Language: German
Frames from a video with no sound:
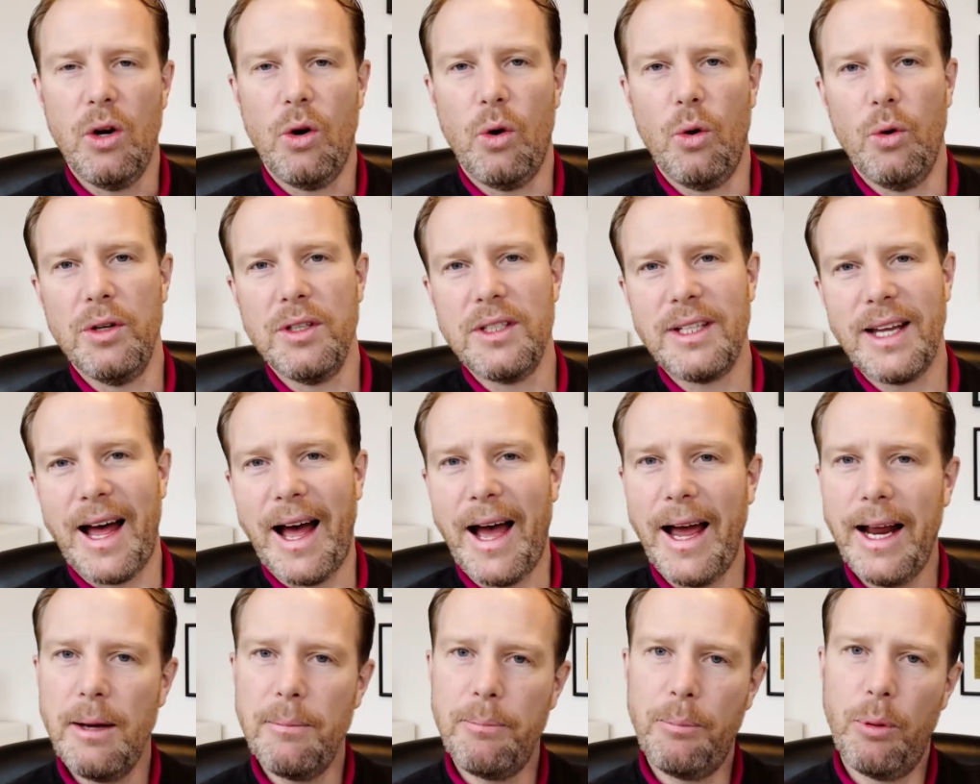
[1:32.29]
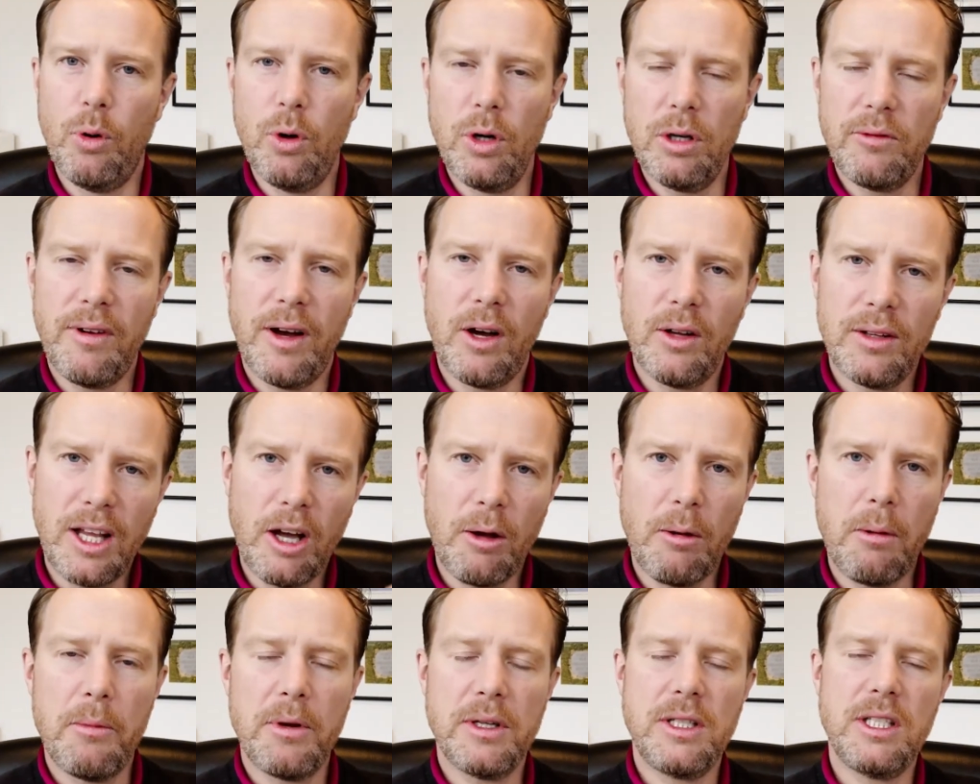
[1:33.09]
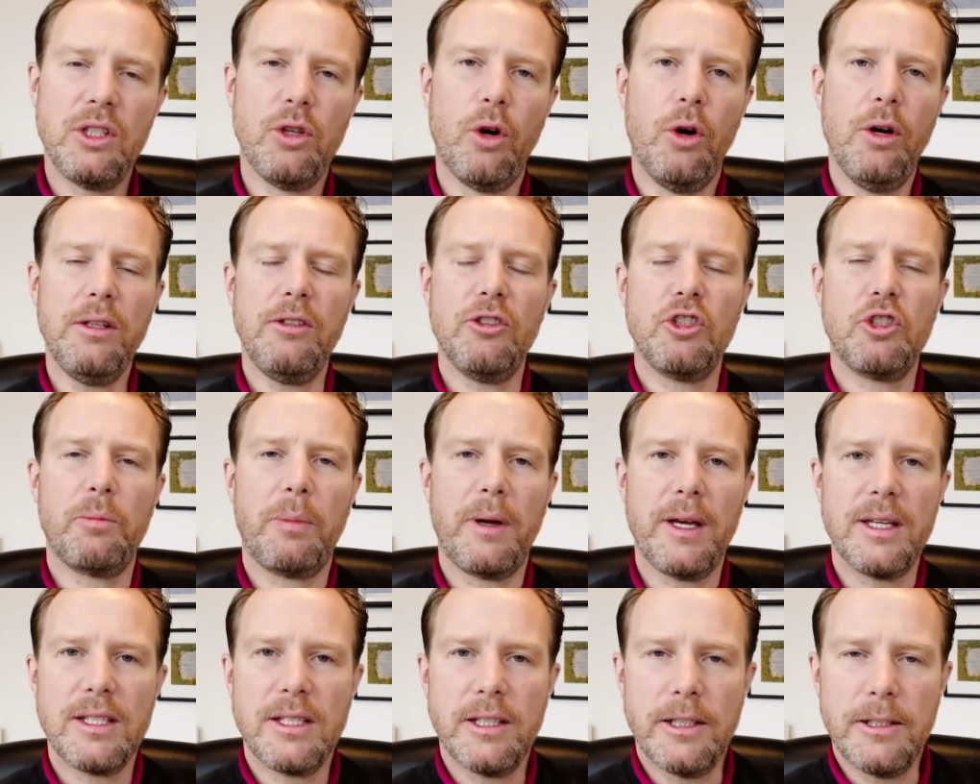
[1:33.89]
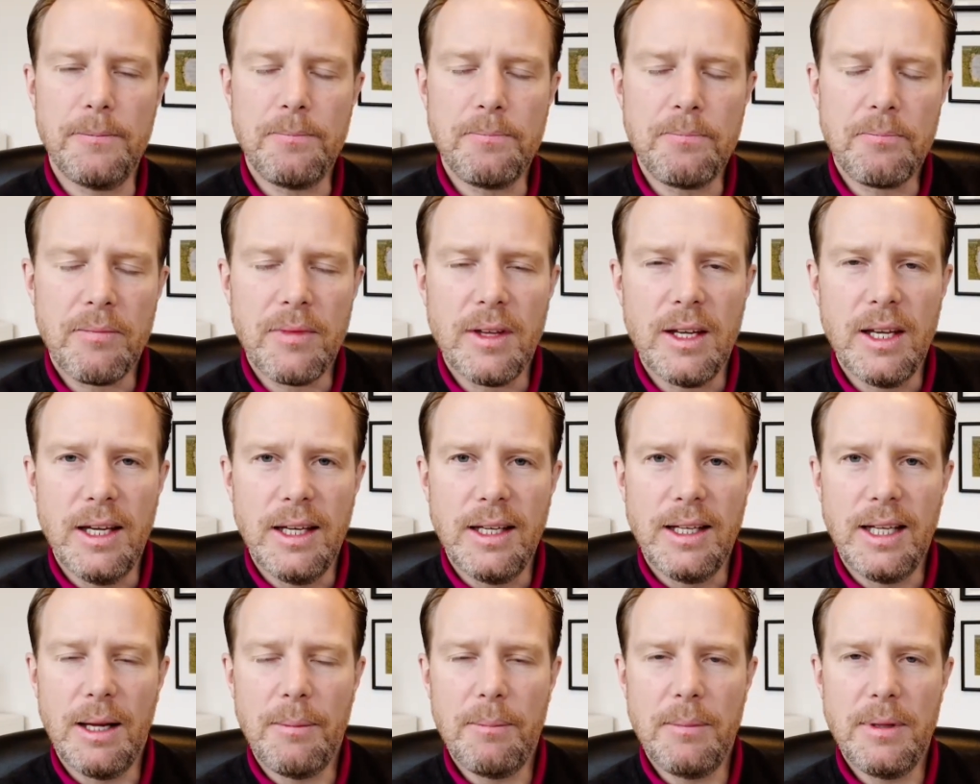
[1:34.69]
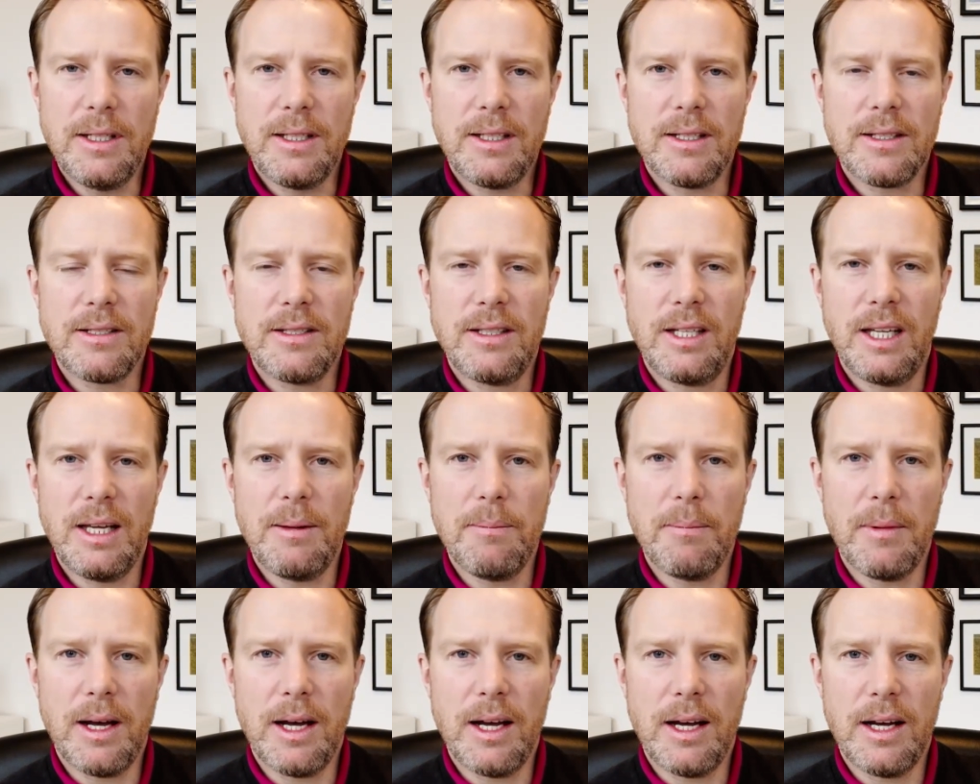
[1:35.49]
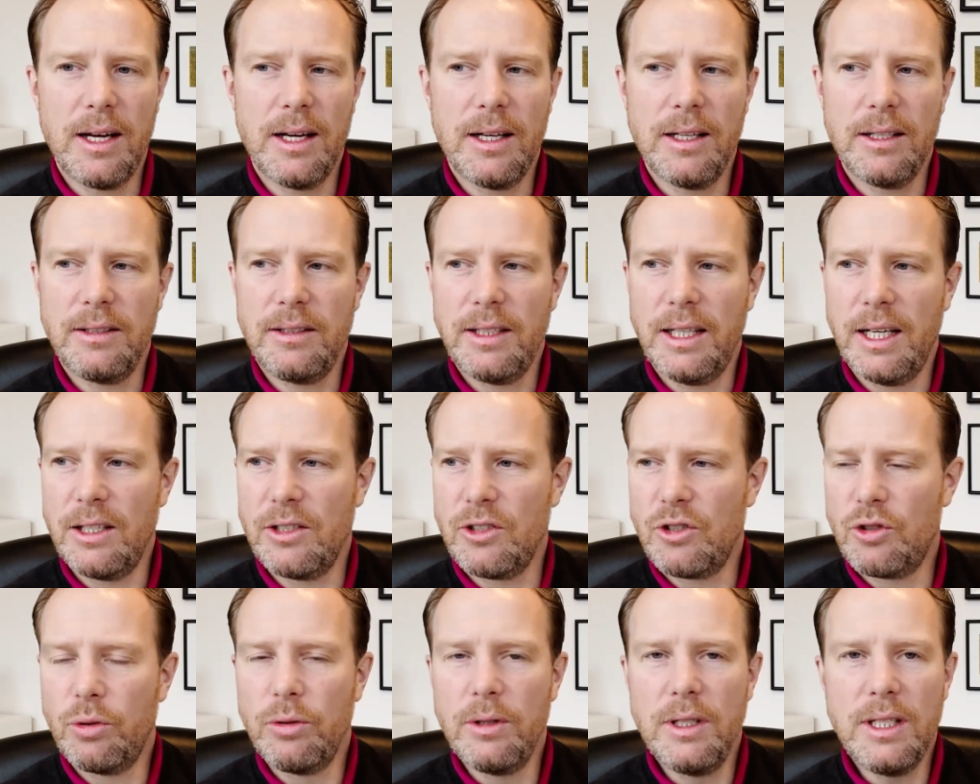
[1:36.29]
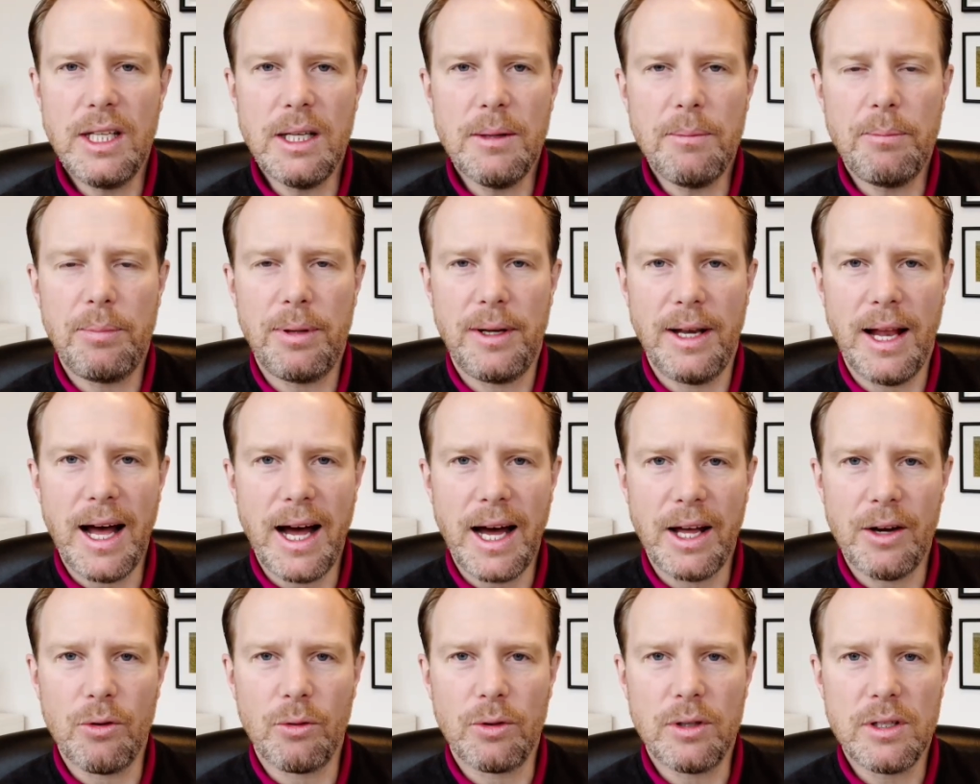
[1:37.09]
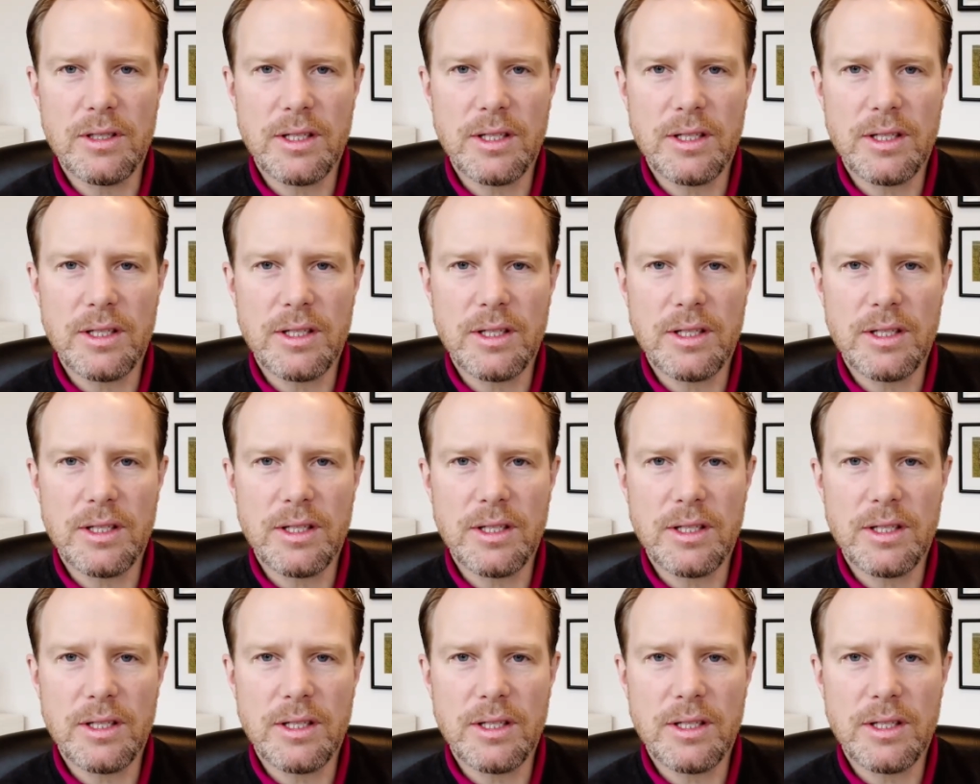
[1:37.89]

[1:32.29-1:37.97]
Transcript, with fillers: Und ein Punkt war, und darüber möchte ich heute sprechen, nämlich das Thema ja, Turnierplanung.